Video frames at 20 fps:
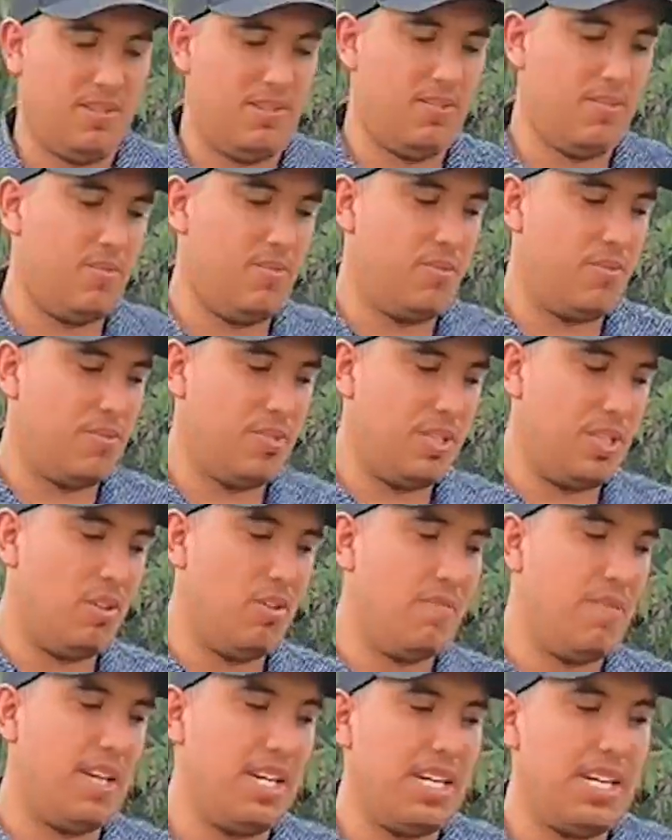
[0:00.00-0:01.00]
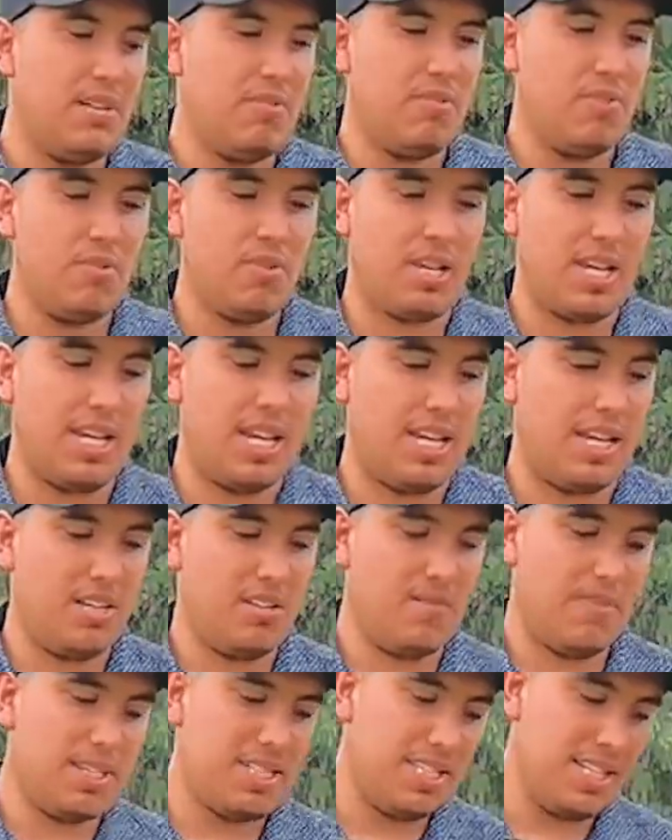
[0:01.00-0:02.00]
como se lo imagina uno que
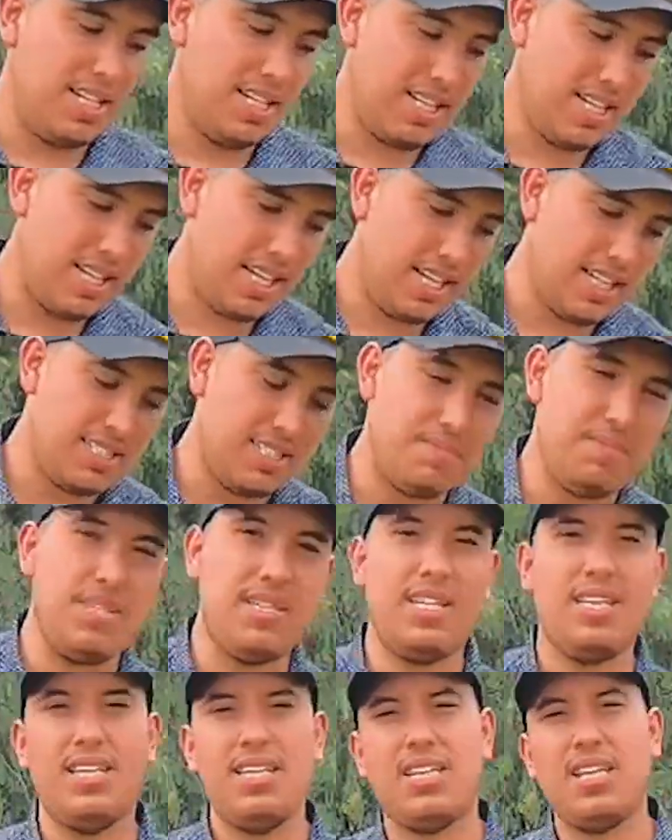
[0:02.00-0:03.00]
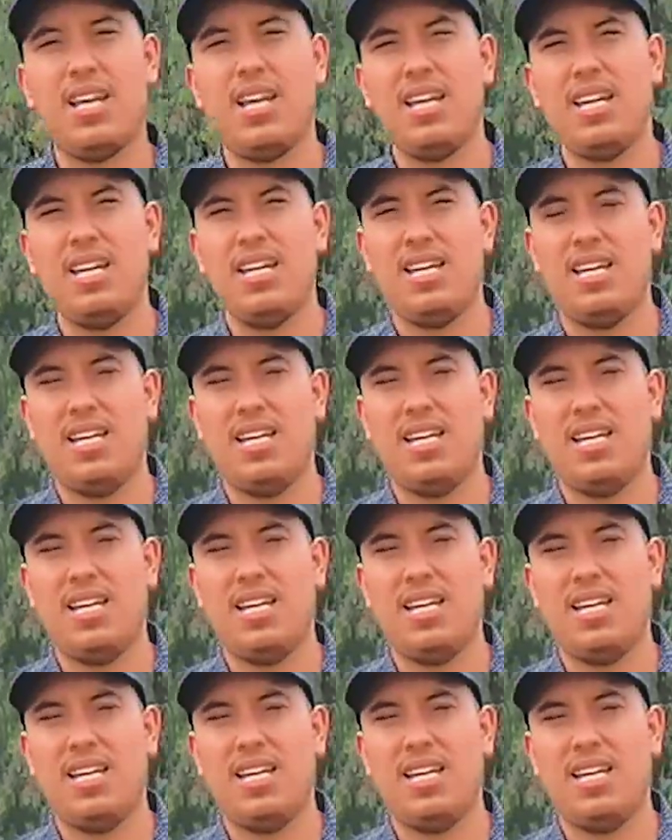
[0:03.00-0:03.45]
nomás a la, semillita,